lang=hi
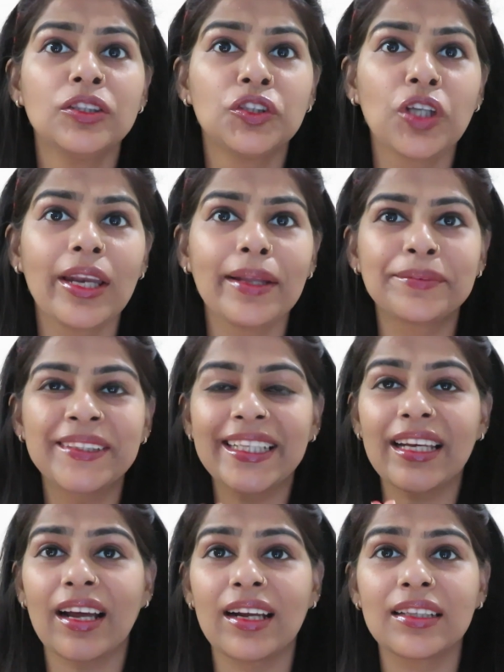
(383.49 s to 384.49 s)
जो
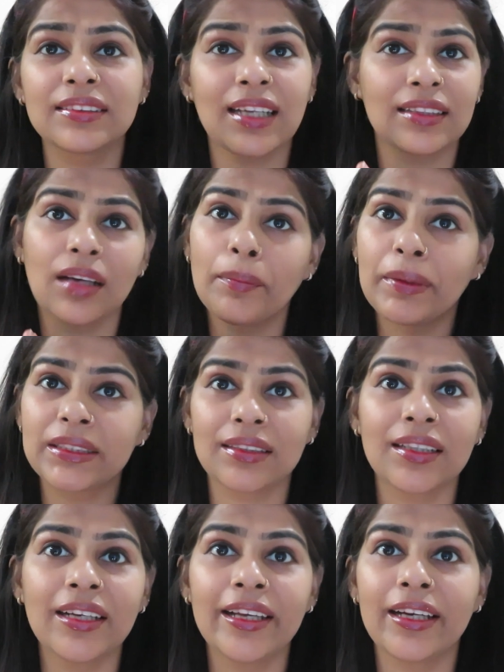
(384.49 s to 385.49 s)
लिपस्टिक लगाना ज़्यादा
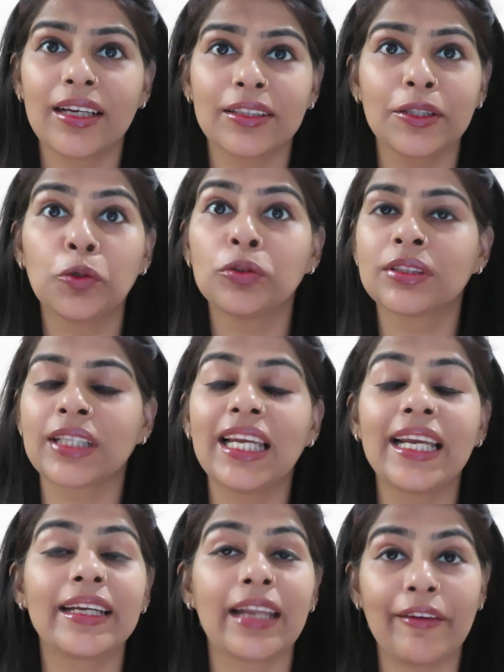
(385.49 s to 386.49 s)
पसंद नहीं करते उसके
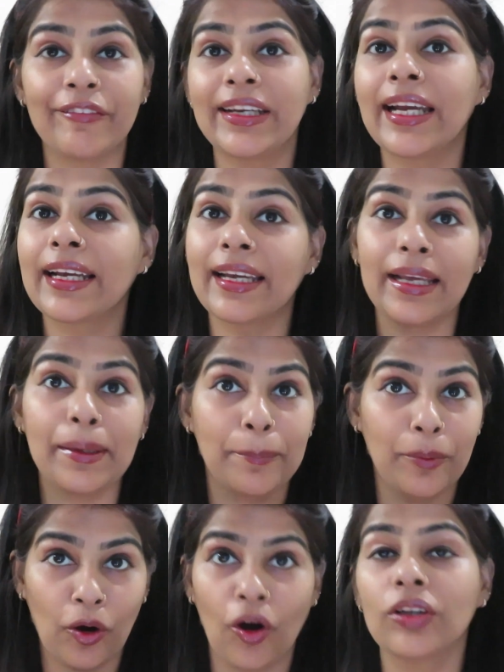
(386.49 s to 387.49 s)
लिए डेफिनेटली
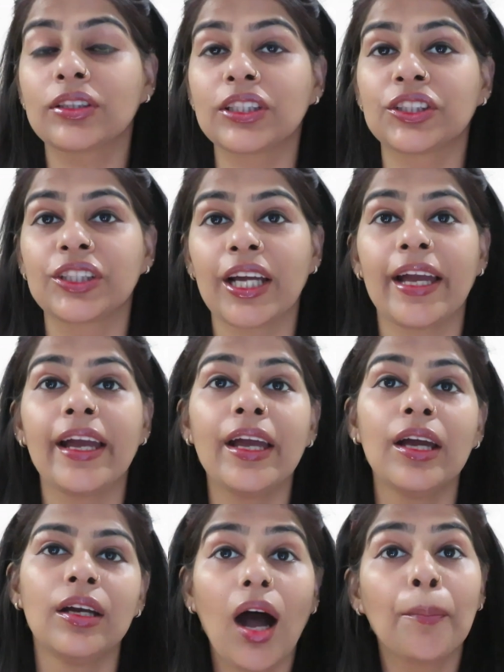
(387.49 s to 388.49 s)
बहुत अच्छा है
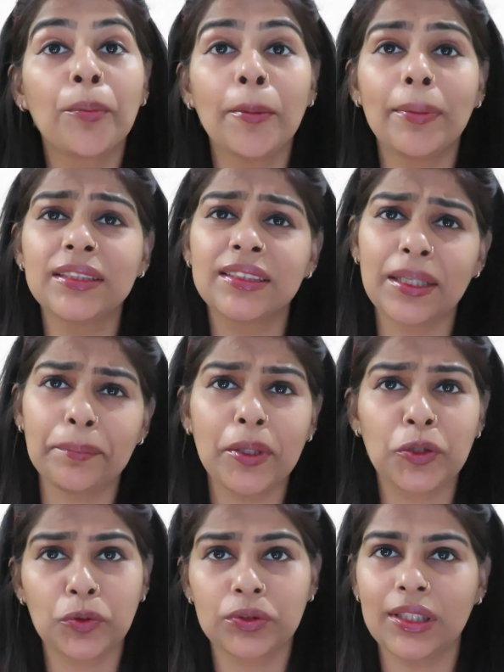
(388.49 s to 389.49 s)
आपको बस दिन
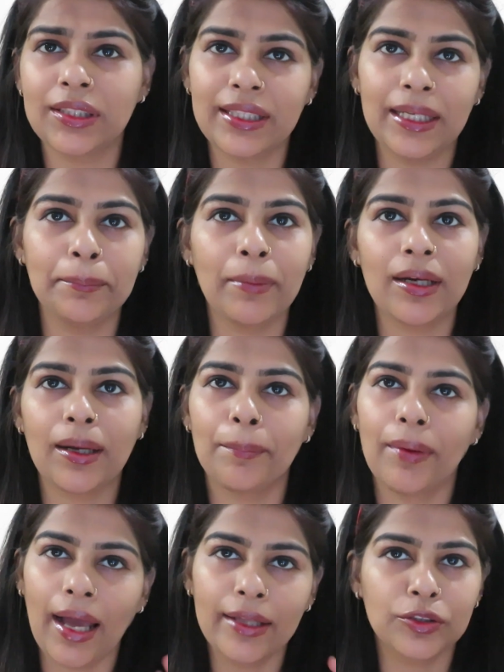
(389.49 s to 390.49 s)
में दो से तीन बार
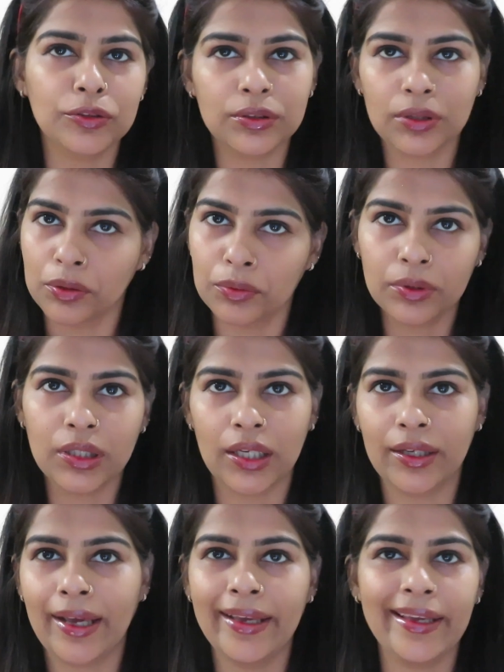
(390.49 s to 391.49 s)
अप्लाई तो ज़रूर
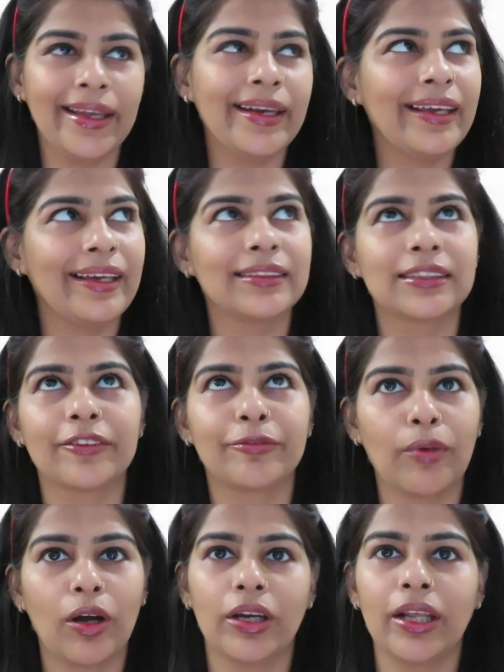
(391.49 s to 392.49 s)
करना है ये नहीं है
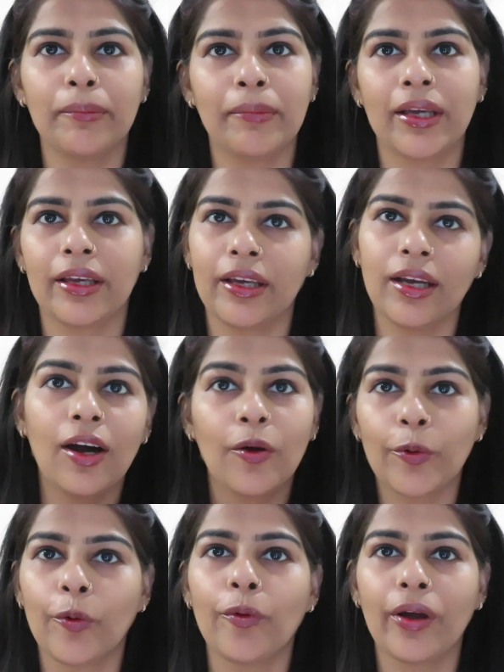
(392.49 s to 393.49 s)
सिर्फ मॉर्निंग में किया
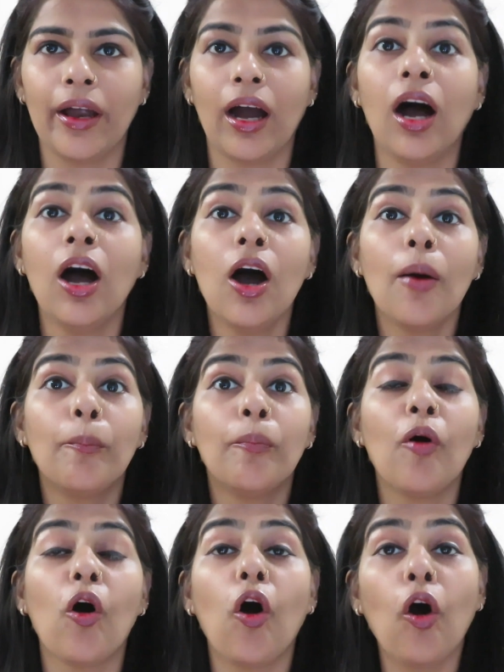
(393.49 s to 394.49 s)
और हो गया
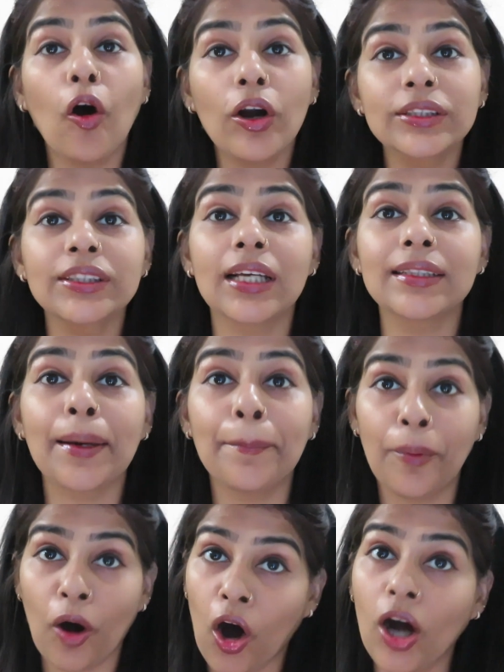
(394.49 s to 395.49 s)
और ज़्यादा
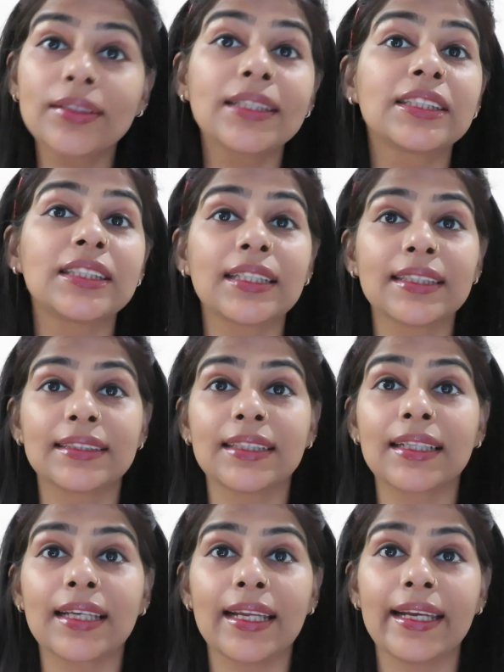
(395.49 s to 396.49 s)
बहुत अच्छा
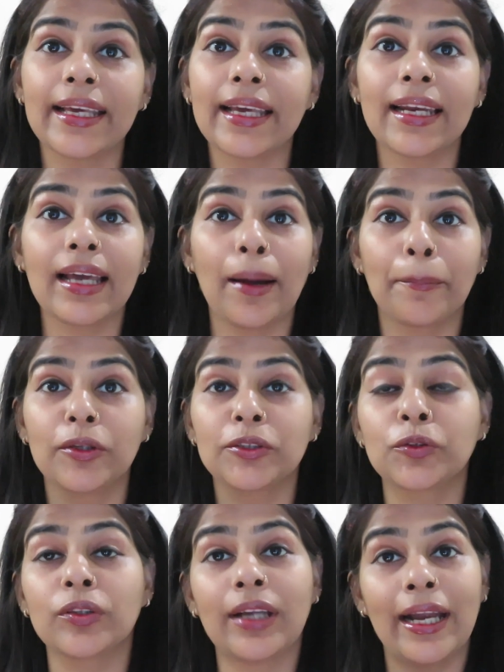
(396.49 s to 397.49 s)
रिजल्ट लेने के लिए आपको
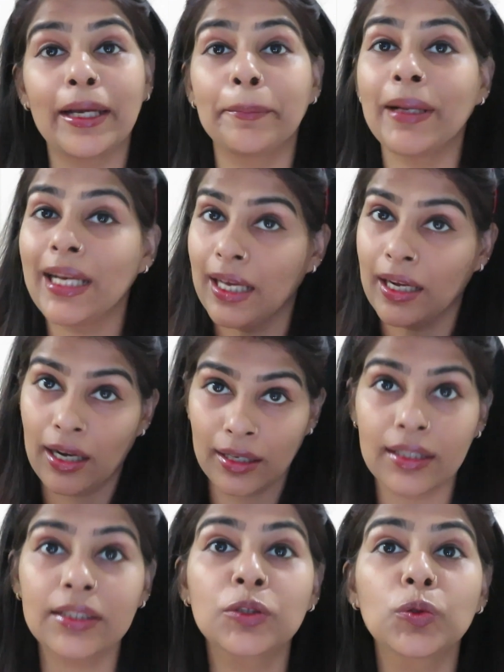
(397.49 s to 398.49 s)
इसको नाइट में
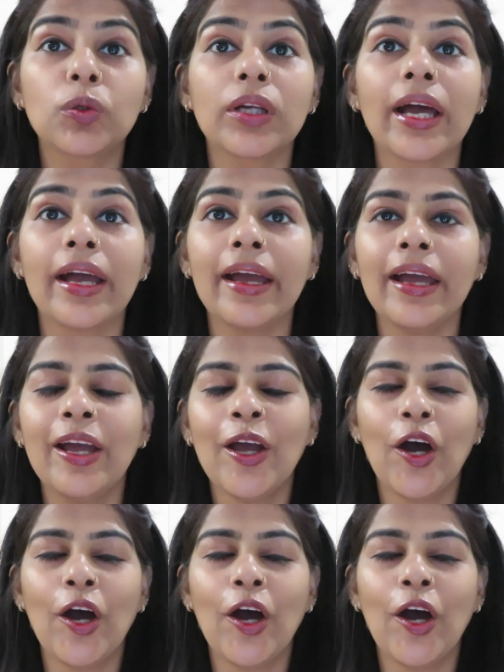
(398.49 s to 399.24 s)
लगाकर सोना है